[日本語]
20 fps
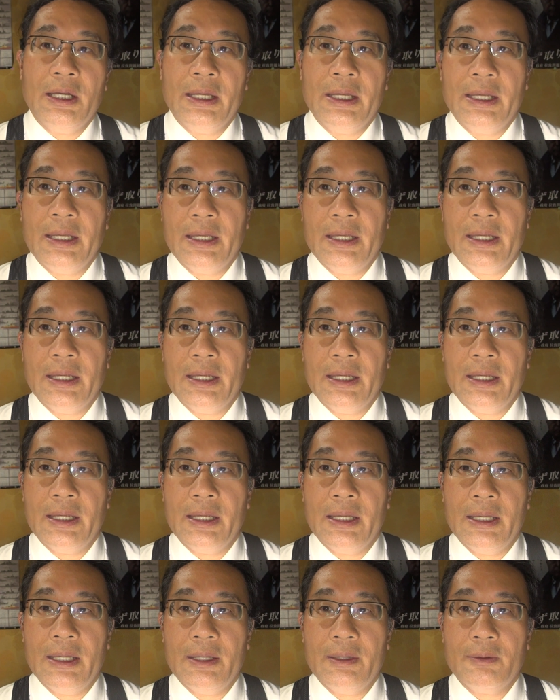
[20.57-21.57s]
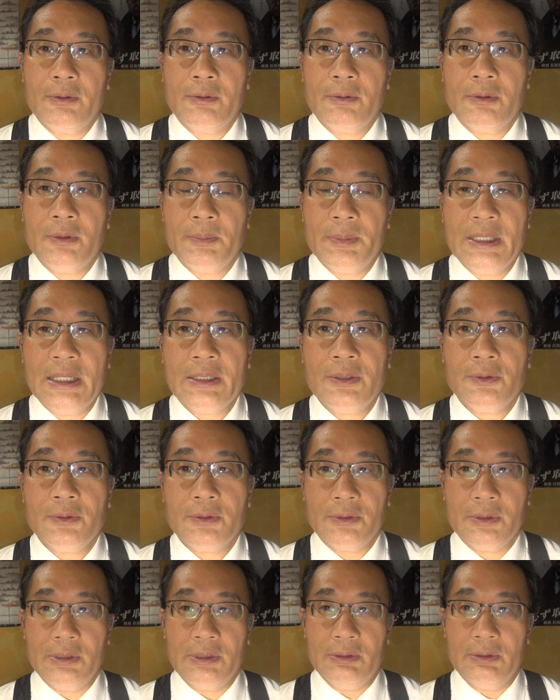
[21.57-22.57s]
えこの
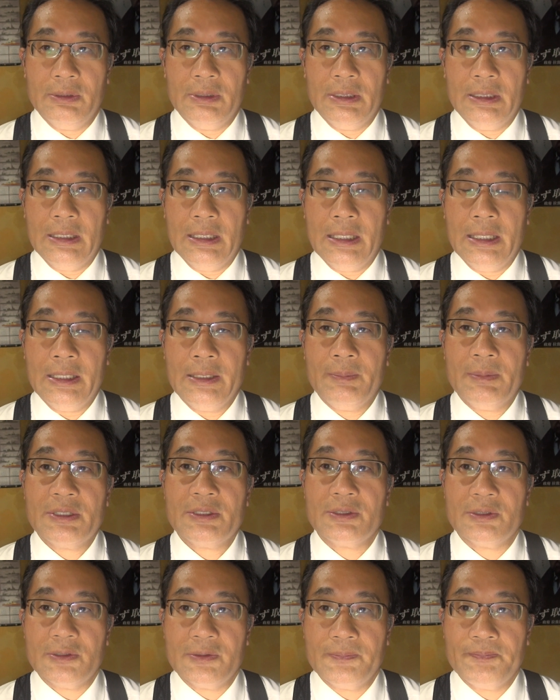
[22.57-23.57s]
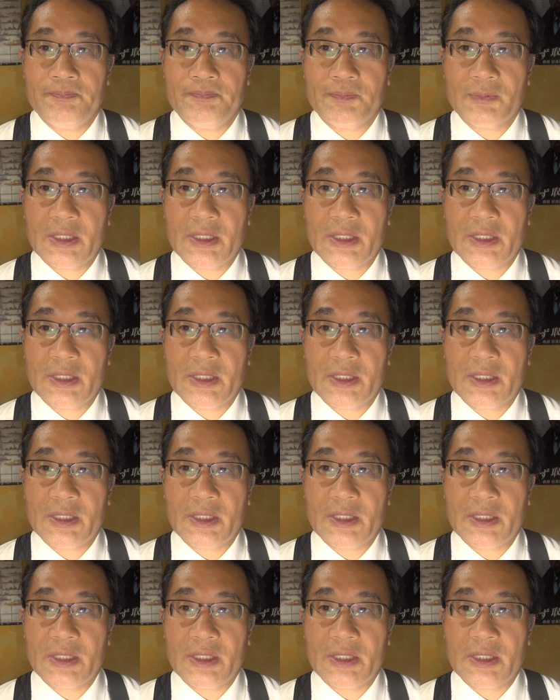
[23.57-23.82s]
港区にあります